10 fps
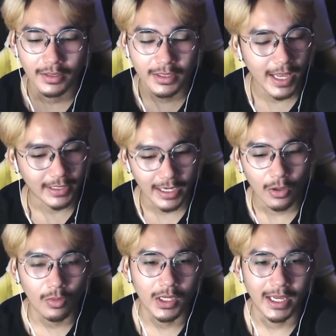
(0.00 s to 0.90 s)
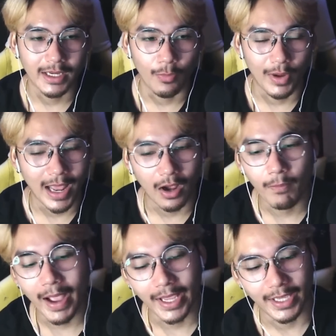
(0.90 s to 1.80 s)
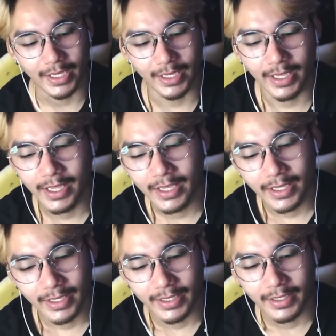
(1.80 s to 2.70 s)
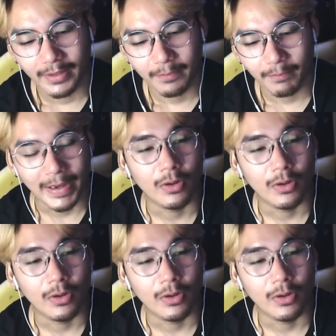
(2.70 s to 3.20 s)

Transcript: เด็กในโรงเรียนเนี่ยเวลาเขาไปไป